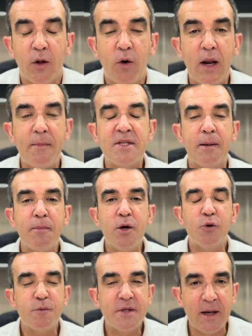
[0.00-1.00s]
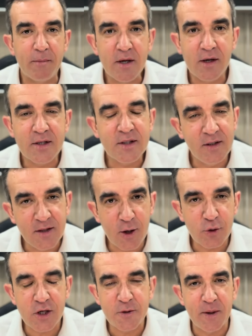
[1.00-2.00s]
Olá, meus amigos, minhas amigas, que
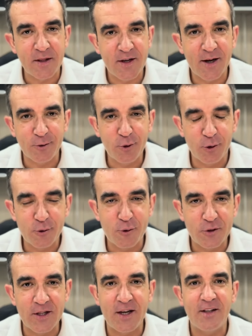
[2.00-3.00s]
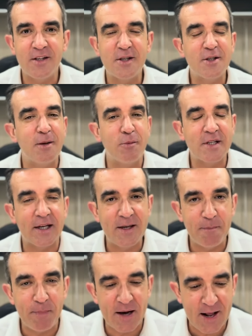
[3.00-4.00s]
Deus lhes bendiga a todos vocês. Estamos
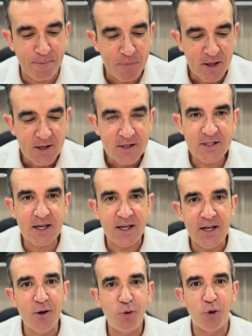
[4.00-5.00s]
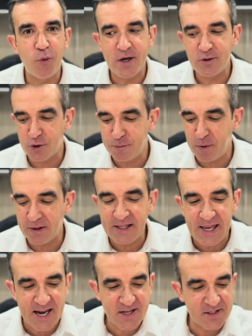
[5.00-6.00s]
aqui para seguir com nossos
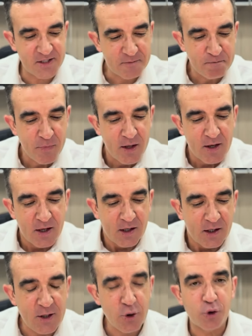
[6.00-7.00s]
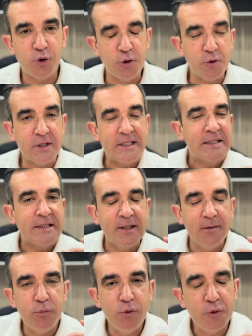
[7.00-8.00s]
podcasts e nós outros
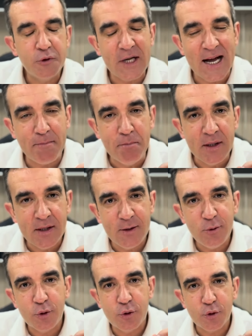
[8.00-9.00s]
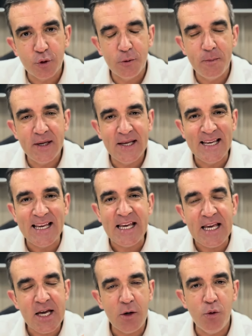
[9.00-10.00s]
estamos falando sobre
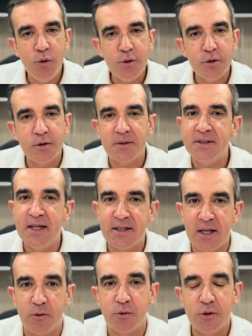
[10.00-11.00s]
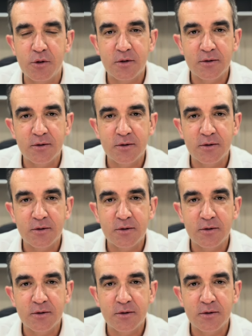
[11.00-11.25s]
erros de Deus.